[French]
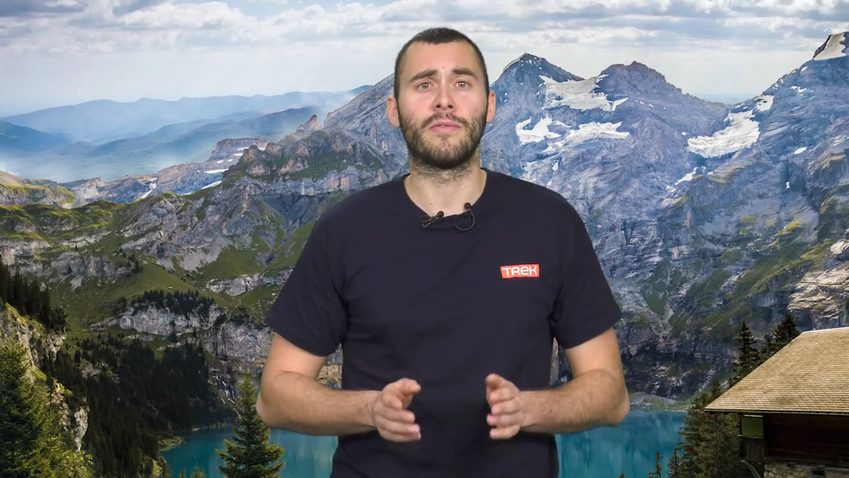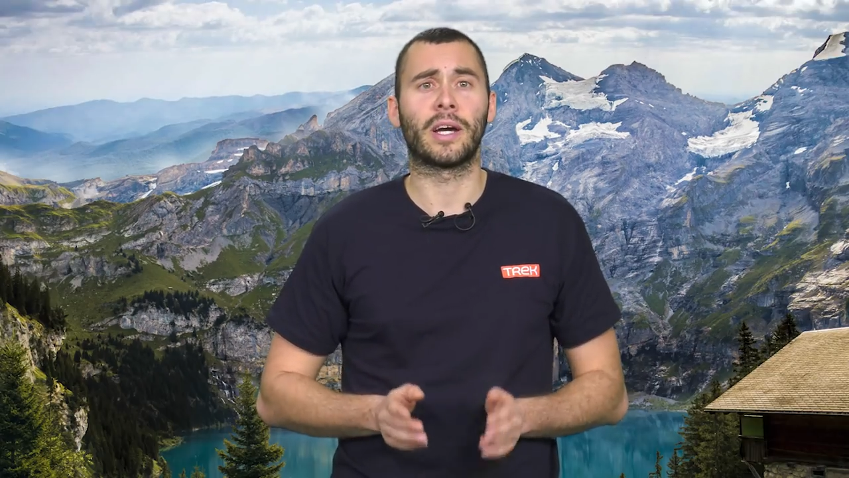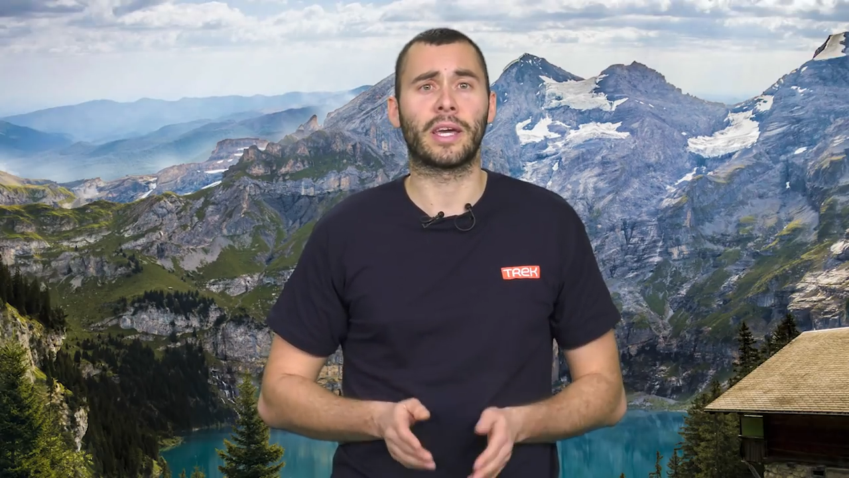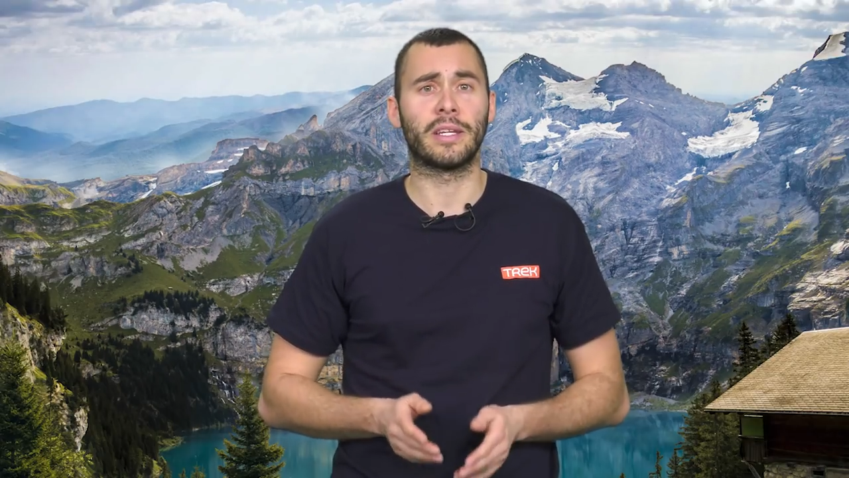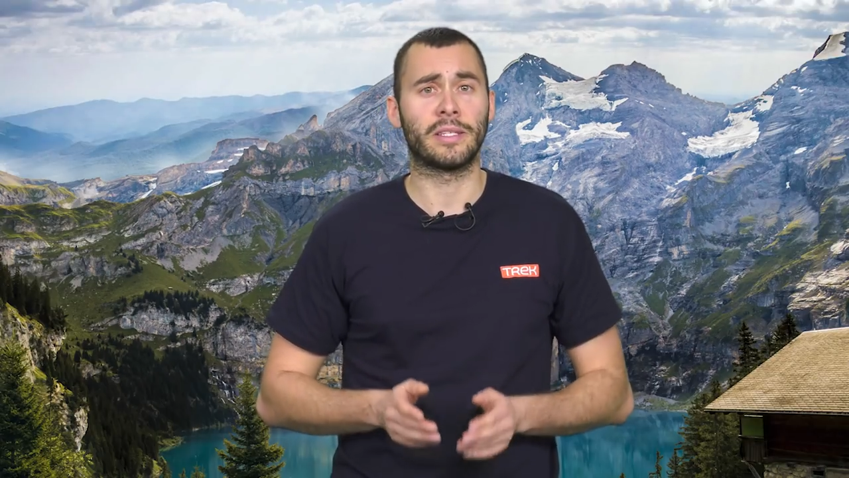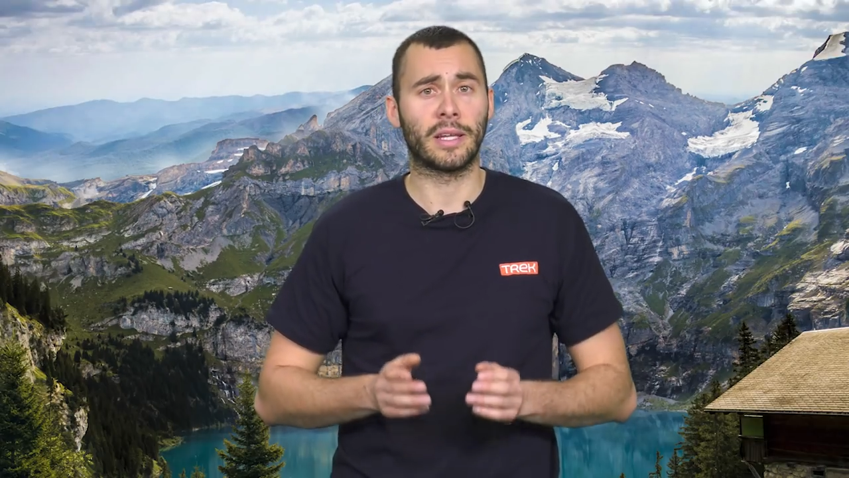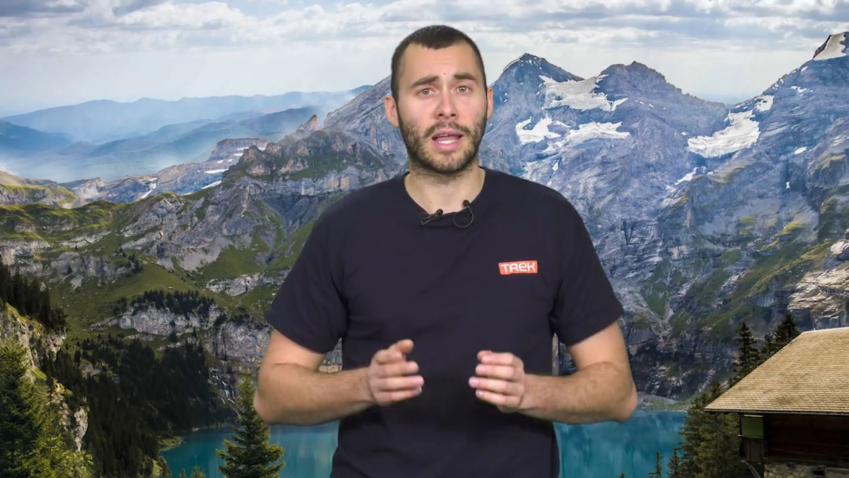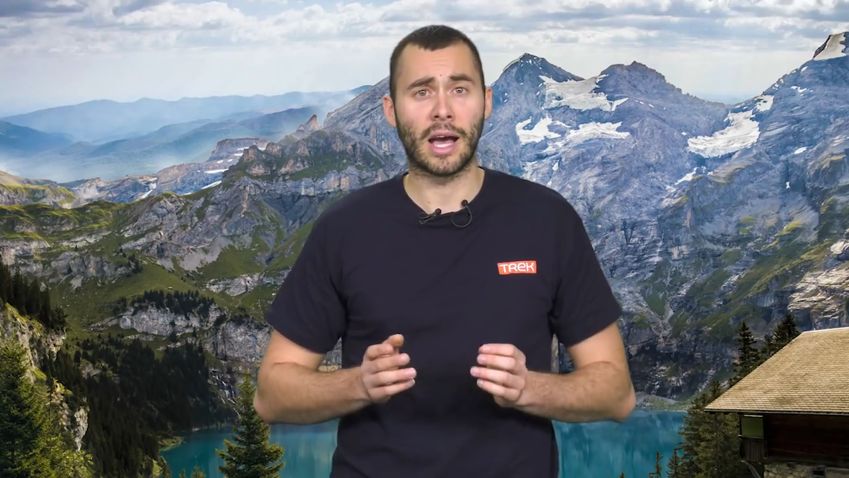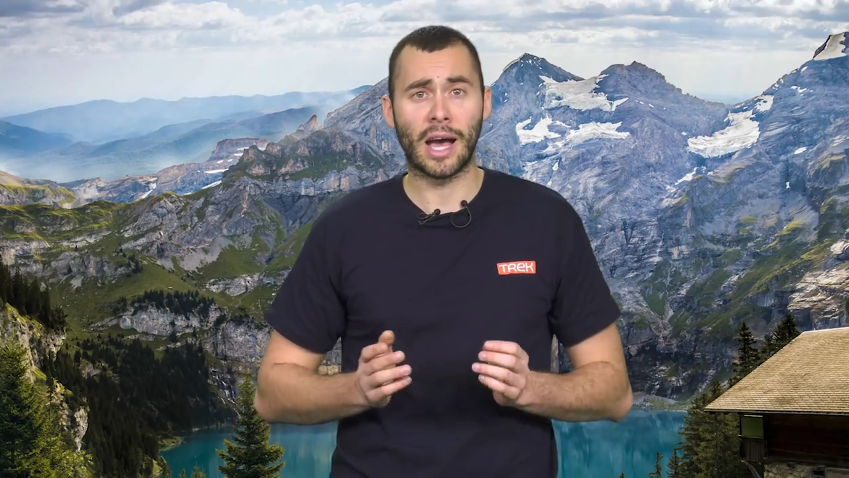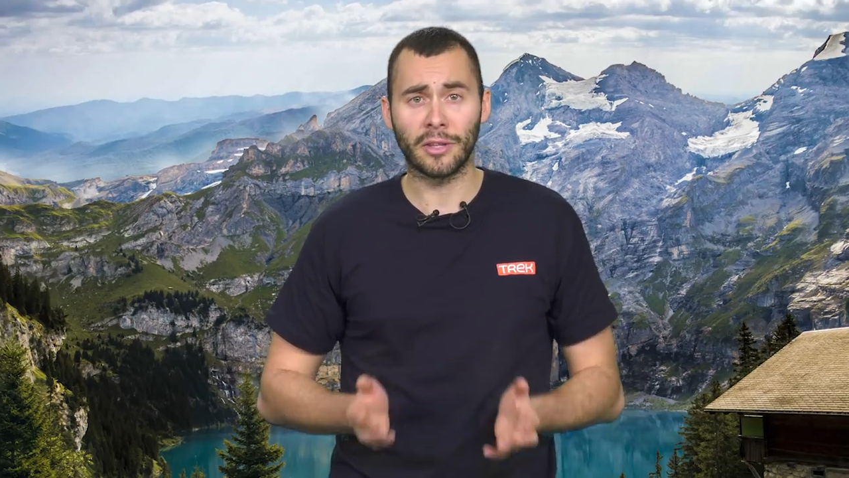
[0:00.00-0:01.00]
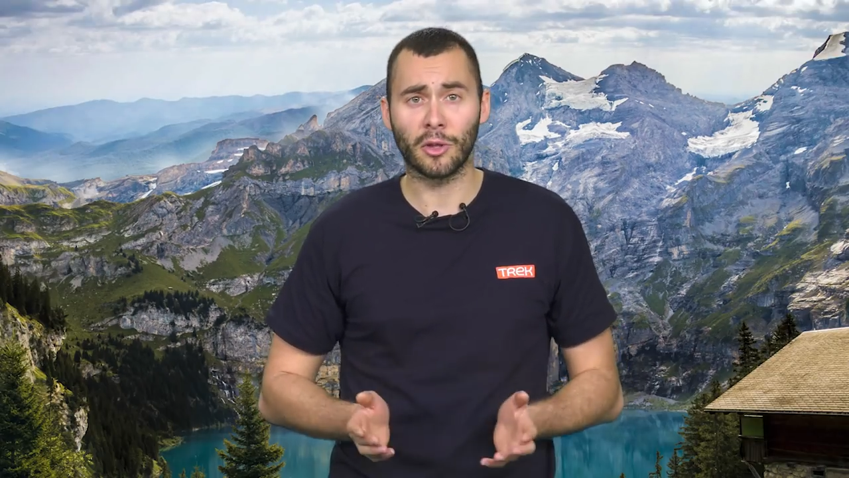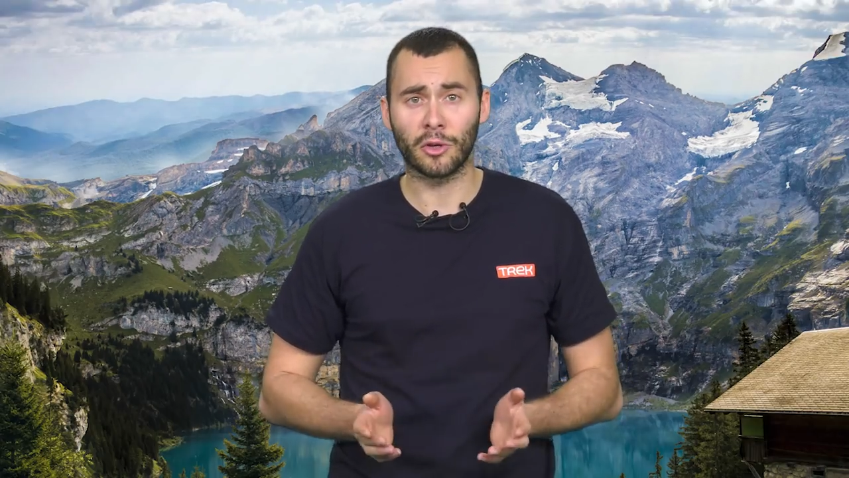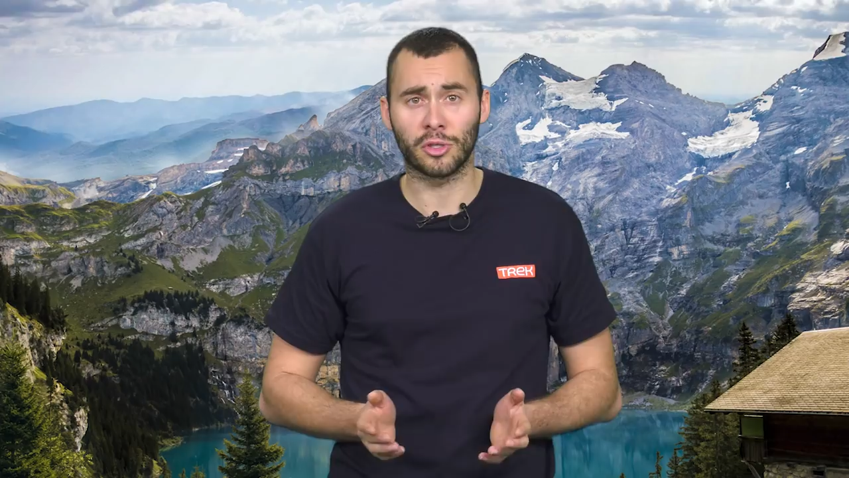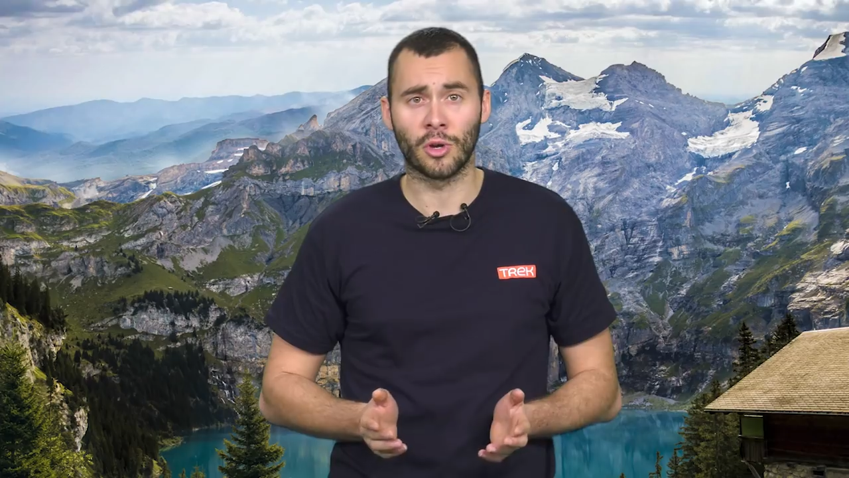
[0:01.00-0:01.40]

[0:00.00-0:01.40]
il va réaliser la Hard Rock